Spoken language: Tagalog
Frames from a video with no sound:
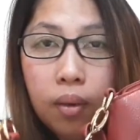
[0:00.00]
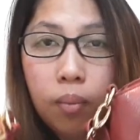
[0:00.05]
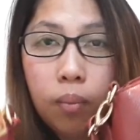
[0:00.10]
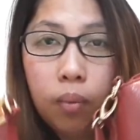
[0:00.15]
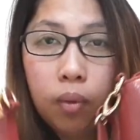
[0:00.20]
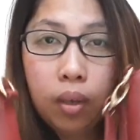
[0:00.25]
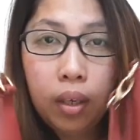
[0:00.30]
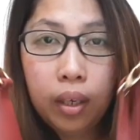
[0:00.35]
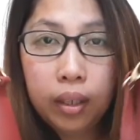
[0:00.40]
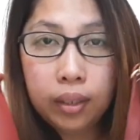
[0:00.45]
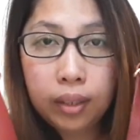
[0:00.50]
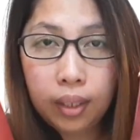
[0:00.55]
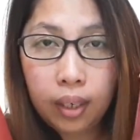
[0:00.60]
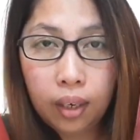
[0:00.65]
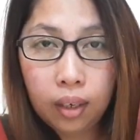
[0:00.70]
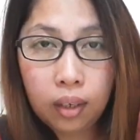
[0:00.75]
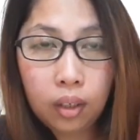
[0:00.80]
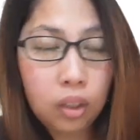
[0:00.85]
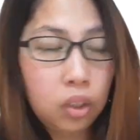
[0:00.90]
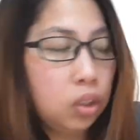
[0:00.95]
Mula
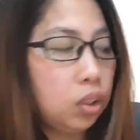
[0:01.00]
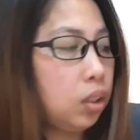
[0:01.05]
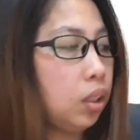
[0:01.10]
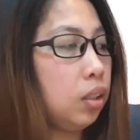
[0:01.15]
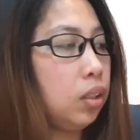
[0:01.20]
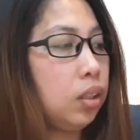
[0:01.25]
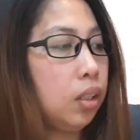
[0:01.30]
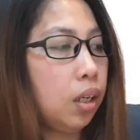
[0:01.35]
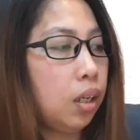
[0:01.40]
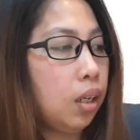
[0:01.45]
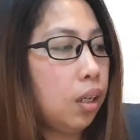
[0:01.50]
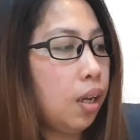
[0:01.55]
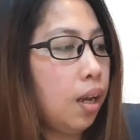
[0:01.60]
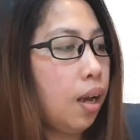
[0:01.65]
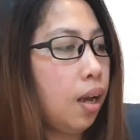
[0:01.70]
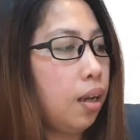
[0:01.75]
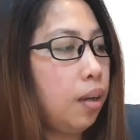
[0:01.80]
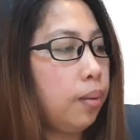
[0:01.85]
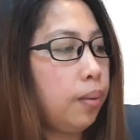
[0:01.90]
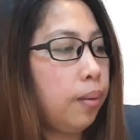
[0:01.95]
sa Christian
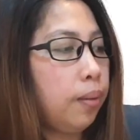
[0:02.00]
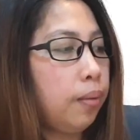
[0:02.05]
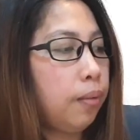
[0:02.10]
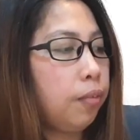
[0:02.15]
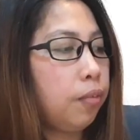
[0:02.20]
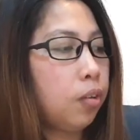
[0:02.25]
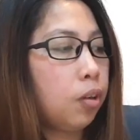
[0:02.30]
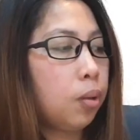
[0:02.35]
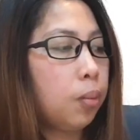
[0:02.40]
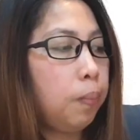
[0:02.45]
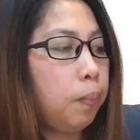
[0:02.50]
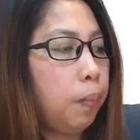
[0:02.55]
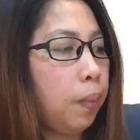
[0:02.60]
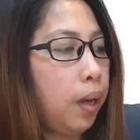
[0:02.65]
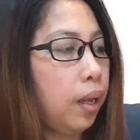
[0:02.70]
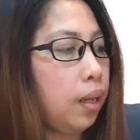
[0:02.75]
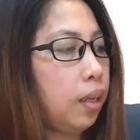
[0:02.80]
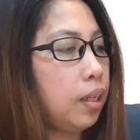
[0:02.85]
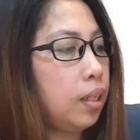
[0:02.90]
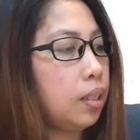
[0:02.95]
Sariano for
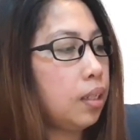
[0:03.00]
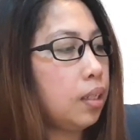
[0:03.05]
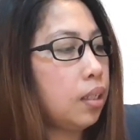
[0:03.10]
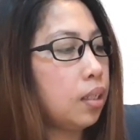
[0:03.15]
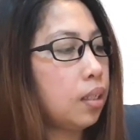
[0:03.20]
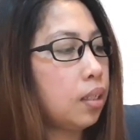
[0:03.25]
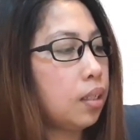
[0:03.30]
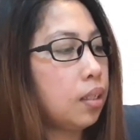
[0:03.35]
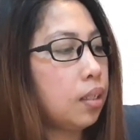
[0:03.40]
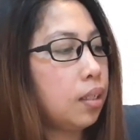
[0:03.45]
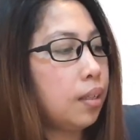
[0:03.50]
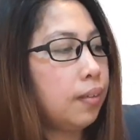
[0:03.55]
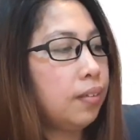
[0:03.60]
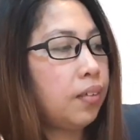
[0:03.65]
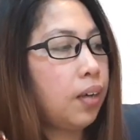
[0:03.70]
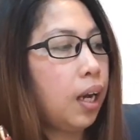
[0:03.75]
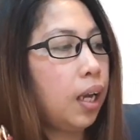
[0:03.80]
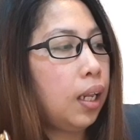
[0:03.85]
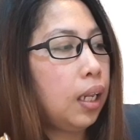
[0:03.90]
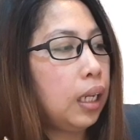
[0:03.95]
Perez.
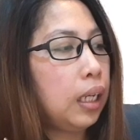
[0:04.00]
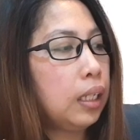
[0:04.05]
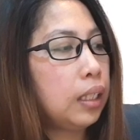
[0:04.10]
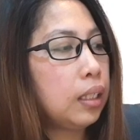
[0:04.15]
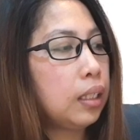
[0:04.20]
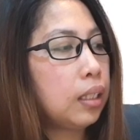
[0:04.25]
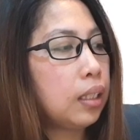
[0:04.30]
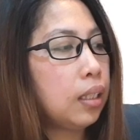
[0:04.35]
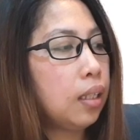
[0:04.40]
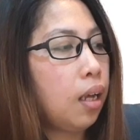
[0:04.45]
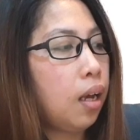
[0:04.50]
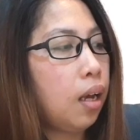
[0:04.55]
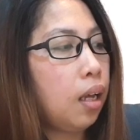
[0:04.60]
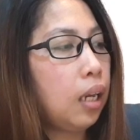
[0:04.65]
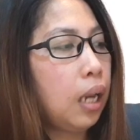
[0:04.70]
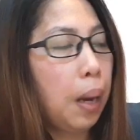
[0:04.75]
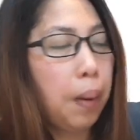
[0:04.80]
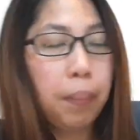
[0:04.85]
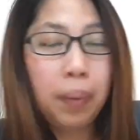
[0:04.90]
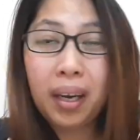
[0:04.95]
Files na
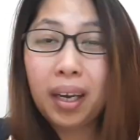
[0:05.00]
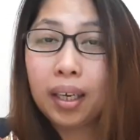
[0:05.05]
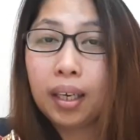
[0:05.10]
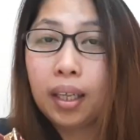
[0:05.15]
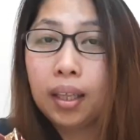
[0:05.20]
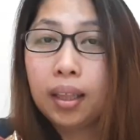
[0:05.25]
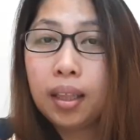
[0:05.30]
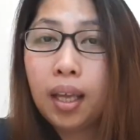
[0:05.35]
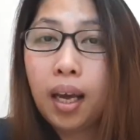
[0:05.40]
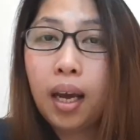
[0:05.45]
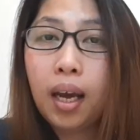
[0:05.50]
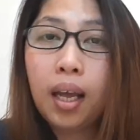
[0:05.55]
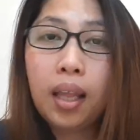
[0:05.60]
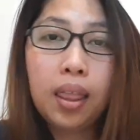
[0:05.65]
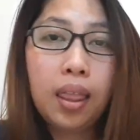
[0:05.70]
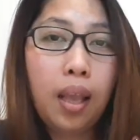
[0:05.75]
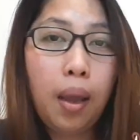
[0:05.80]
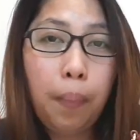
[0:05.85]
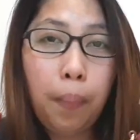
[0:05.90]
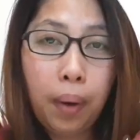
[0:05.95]
napakaganda
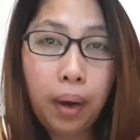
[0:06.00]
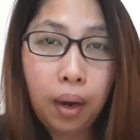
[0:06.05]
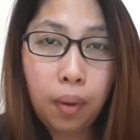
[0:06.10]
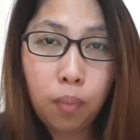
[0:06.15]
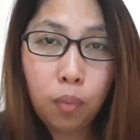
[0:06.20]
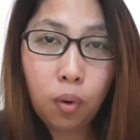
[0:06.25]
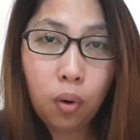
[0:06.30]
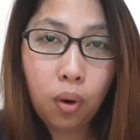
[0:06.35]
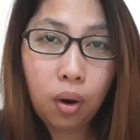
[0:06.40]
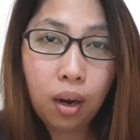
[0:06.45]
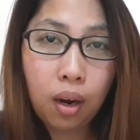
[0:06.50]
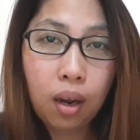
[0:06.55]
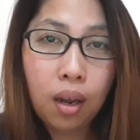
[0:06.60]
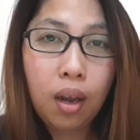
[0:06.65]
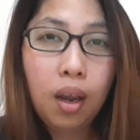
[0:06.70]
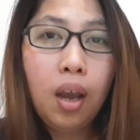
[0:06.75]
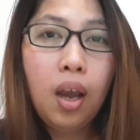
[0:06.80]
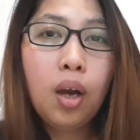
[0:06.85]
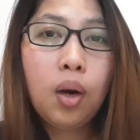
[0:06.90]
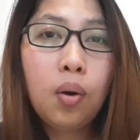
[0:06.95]
at napakamura.
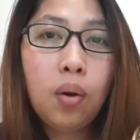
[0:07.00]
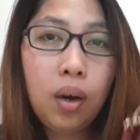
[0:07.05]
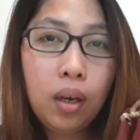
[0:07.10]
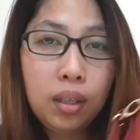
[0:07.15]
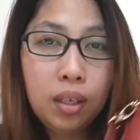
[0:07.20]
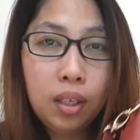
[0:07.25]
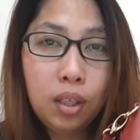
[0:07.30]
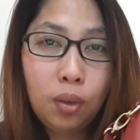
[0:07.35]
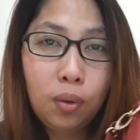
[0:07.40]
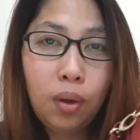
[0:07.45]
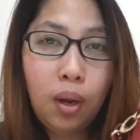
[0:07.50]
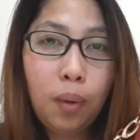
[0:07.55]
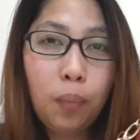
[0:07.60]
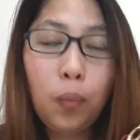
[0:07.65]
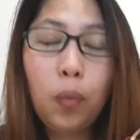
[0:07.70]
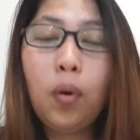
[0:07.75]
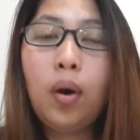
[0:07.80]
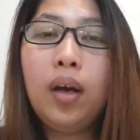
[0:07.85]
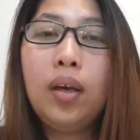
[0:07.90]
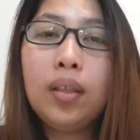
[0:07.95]
Kung andito lang
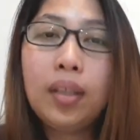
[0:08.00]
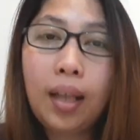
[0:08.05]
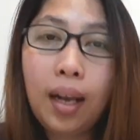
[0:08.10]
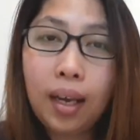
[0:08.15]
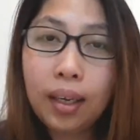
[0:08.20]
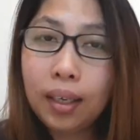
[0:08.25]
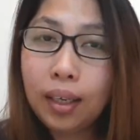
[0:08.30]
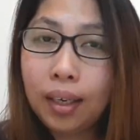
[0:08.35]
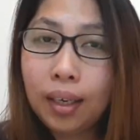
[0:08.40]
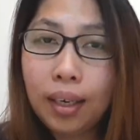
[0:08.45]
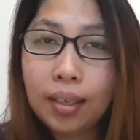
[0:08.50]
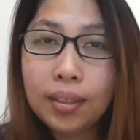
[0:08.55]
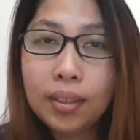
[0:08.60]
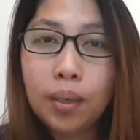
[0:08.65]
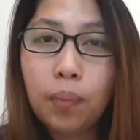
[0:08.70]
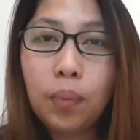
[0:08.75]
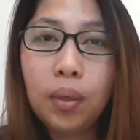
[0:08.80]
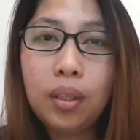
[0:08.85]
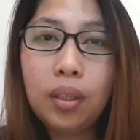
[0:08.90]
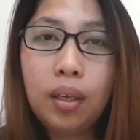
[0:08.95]
po kayo talaga guys
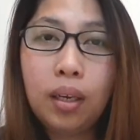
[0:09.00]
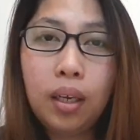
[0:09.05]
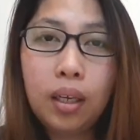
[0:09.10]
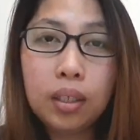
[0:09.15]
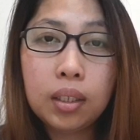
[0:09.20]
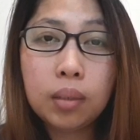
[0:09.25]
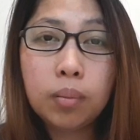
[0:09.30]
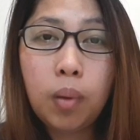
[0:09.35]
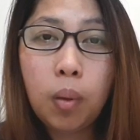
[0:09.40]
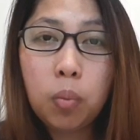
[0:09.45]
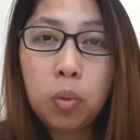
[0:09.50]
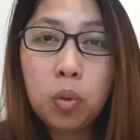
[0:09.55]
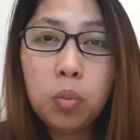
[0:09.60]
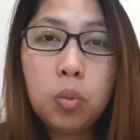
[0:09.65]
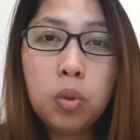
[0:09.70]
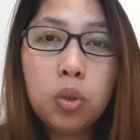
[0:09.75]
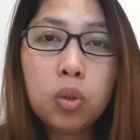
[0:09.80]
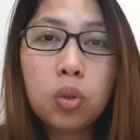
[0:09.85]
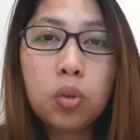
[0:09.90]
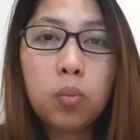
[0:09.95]
sa Middle East,
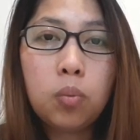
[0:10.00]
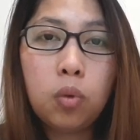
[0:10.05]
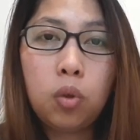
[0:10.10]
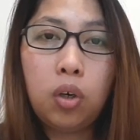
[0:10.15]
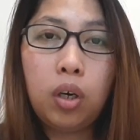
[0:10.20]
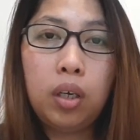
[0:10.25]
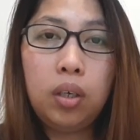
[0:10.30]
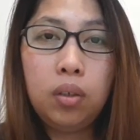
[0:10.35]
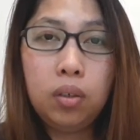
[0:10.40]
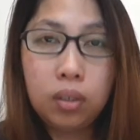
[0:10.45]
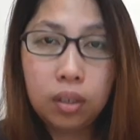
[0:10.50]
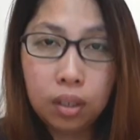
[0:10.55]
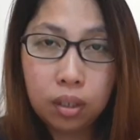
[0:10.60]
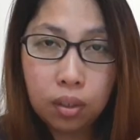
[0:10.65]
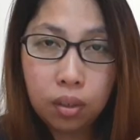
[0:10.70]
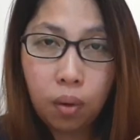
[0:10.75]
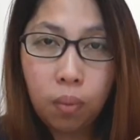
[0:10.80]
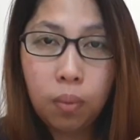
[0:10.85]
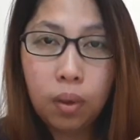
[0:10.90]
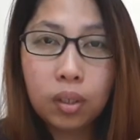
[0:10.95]
mabubusog po kayo sa
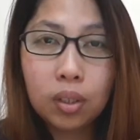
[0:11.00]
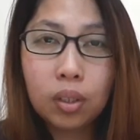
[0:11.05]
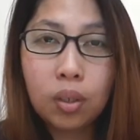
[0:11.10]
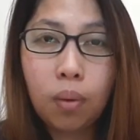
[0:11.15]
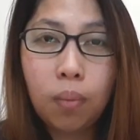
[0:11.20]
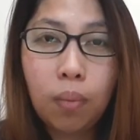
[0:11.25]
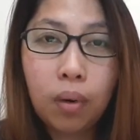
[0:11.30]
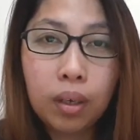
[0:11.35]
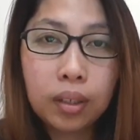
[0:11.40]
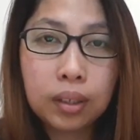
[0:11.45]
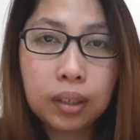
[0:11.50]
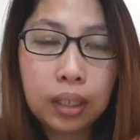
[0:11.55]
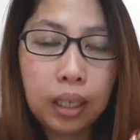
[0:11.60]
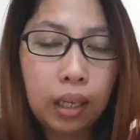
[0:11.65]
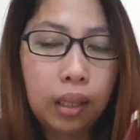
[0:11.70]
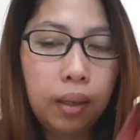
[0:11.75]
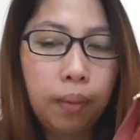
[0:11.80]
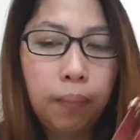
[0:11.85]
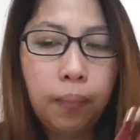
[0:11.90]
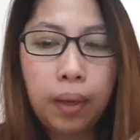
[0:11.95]
sobra-sobrang
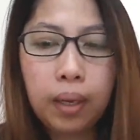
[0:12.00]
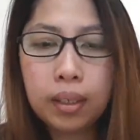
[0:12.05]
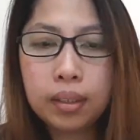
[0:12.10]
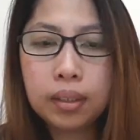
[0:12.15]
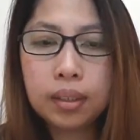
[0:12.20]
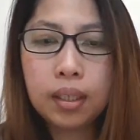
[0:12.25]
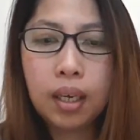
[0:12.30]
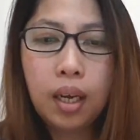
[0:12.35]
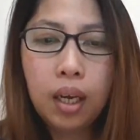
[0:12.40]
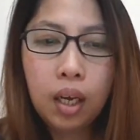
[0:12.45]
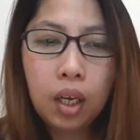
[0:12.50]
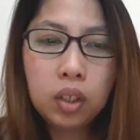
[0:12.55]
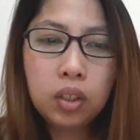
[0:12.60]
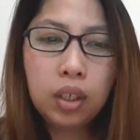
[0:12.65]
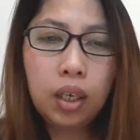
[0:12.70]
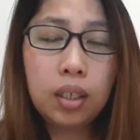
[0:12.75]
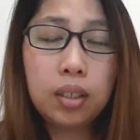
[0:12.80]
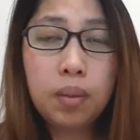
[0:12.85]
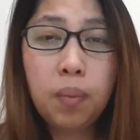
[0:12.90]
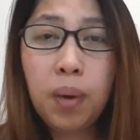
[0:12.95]
sale na bills.
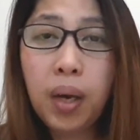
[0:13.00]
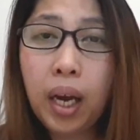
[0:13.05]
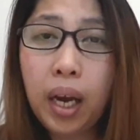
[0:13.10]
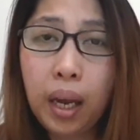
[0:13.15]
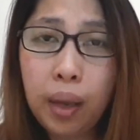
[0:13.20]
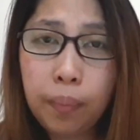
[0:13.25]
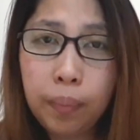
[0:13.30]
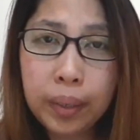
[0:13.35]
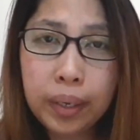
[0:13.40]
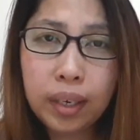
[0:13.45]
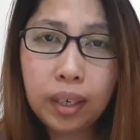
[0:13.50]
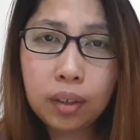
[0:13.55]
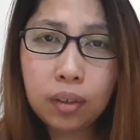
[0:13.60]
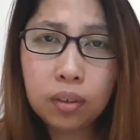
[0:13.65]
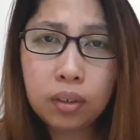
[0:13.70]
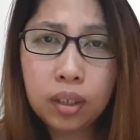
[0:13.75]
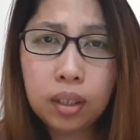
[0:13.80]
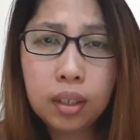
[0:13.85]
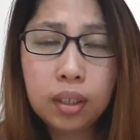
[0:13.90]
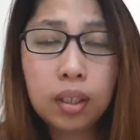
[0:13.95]
Tsaka sa mga kaibigan
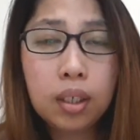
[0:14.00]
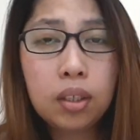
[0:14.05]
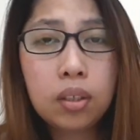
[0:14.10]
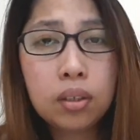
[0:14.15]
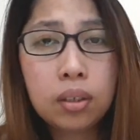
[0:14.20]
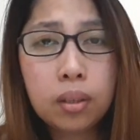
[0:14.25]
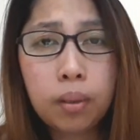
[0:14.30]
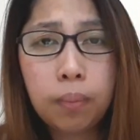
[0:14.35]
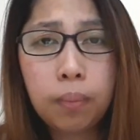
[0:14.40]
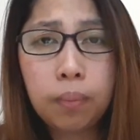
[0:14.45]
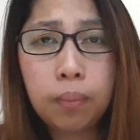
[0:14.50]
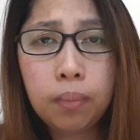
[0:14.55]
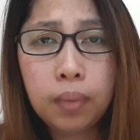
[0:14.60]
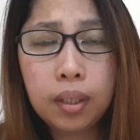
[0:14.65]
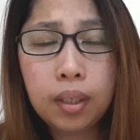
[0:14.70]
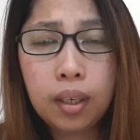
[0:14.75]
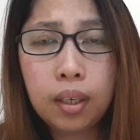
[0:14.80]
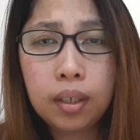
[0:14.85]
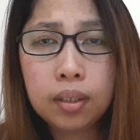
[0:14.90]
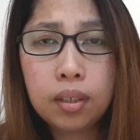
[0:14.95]
ko na nandito sa
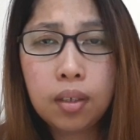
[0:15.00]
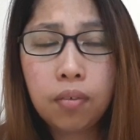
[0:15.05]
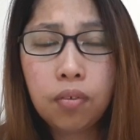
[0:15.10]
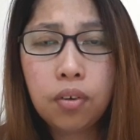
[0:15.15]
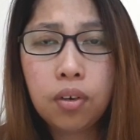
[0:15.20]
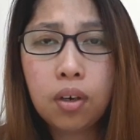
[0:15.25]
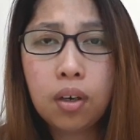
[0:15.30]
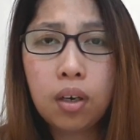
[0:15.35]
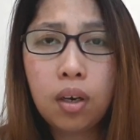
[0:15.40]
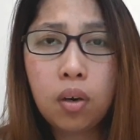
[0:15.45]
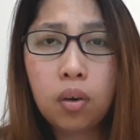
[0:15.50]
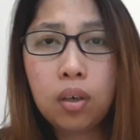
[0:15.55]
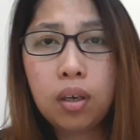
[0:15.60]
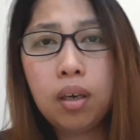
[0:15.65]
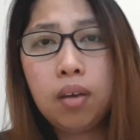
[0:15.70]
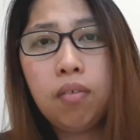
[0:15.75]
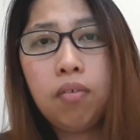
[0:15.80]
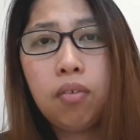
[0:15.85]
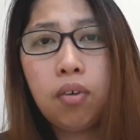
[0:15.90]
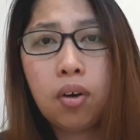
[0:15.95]
Middle East, if you are
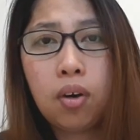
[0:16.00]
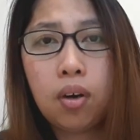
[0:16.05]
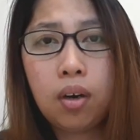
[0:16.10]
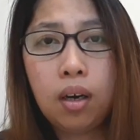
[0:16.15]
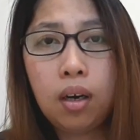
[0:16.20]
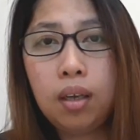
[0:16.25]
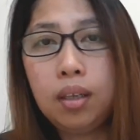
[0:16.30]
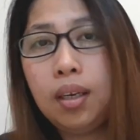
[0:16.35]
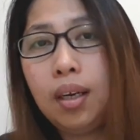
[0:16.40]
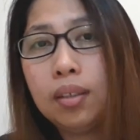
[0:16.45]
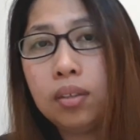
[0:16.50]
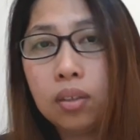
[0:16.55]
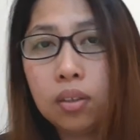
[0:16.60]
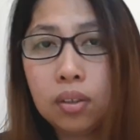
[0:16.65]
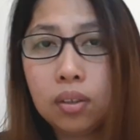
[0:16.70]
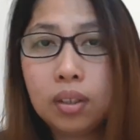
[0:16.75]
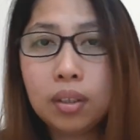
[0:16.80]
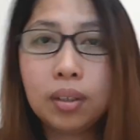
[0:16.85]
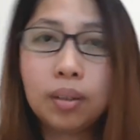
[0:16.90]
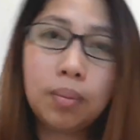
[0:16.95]
looking for not
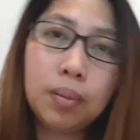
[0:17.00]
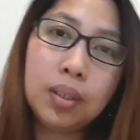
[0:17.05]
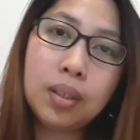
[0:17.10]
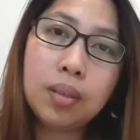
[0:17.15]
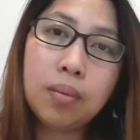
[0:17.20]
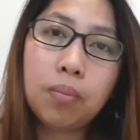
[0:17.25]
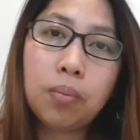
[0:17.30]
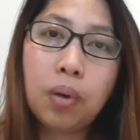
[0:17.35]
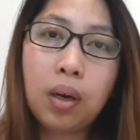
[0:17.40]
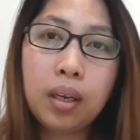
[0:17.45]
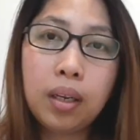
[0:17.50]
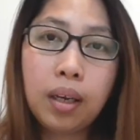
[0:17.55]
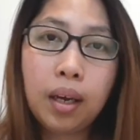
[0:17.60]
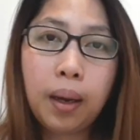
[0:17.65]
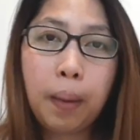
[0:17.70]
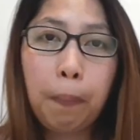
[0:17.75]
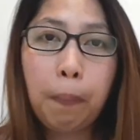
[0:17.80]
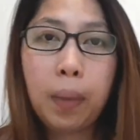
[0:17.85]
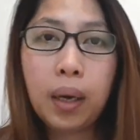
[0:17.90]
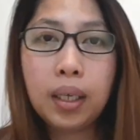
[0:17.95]
so expensive
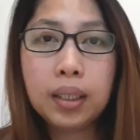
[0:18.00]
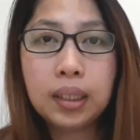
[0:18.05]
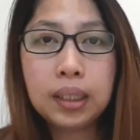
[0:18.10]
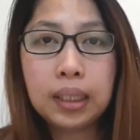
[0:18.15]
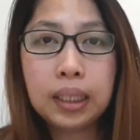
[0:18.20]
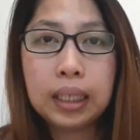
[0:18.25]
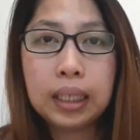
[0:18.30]
product but